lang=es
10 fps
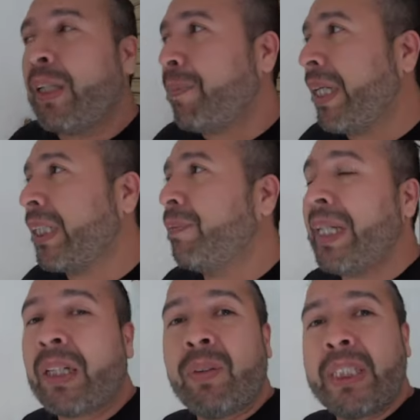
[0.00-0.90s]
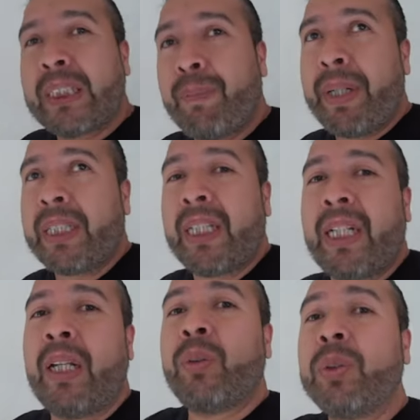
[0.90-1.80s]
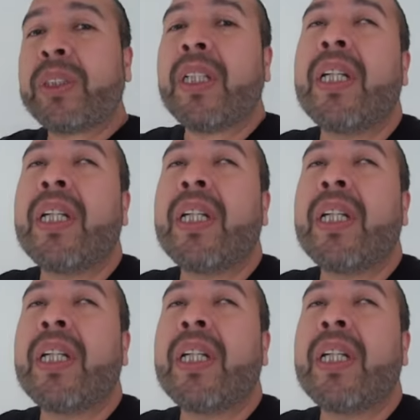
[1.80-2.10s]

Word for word: ya para terminar con esta parte de la luz